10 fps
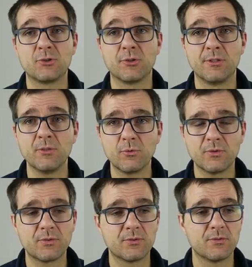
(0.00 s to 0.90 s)

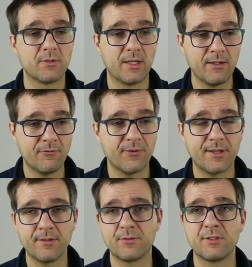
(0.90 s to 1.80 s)

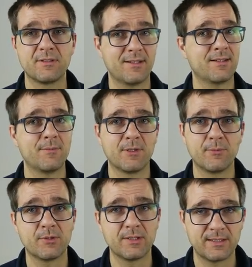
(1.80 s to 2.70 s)
Stornierungsanfragen, also die gesagt haben, ich
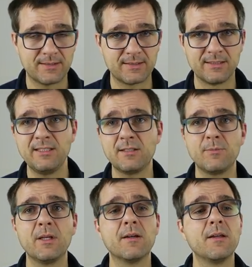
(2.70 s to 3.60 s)
möchte jetzt nicht
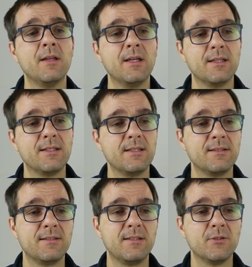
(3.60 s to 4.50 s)
mehr
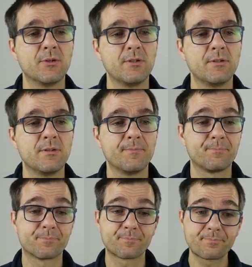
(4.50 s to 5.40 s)
den Sion